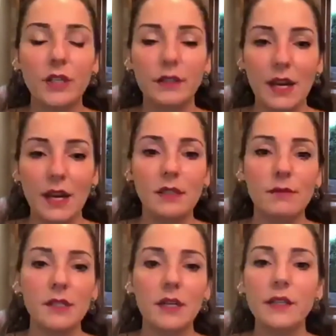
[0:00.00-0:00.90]
Traz,
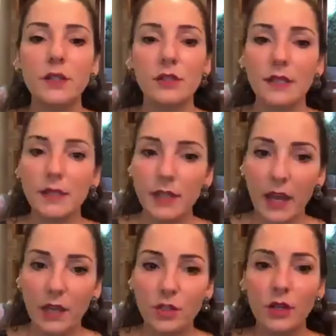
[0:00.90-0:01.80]
mas antes da
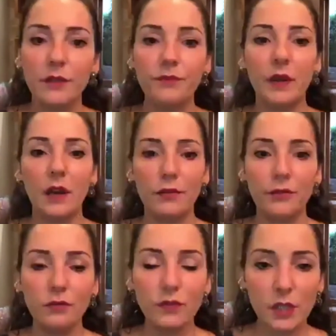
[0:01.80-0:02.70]
estética, a
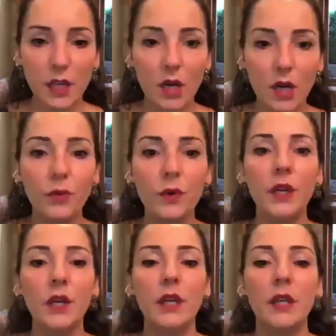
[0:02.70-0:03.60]
função
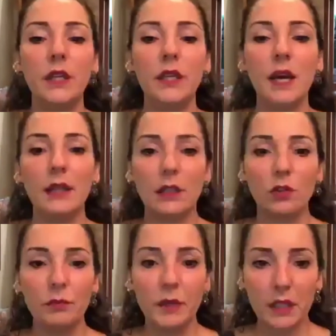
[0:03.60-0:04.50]
e a
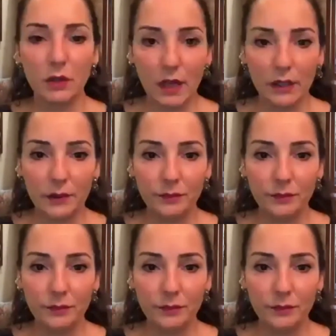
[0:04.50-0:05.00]
anatomia adequada.